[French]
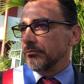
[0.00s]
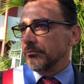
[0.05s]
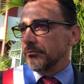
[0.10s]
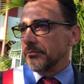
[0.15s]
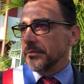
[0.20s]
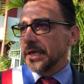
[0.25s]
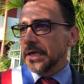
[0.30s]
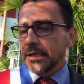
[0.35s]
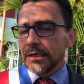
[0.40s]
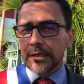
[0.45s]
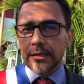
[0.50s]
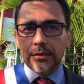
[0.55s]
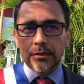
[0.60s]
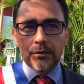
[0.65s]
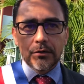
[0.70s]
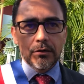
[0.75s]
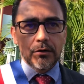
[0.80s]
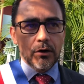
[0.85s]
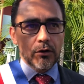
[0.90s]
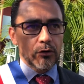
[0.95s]
mets
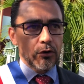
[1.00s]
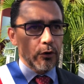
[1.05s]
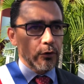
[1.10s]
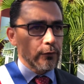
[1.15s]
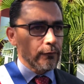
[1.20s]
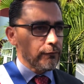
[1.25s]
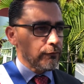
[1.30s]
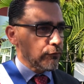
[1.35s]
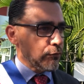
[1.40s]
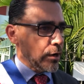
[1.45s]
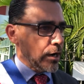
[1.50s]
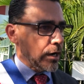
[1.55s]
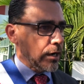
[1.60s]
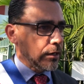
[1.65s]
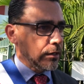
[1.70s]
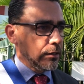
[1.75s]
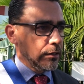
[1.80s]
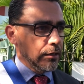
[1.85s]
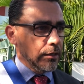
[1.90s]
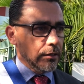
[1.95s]
encore une
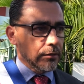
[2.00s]
fois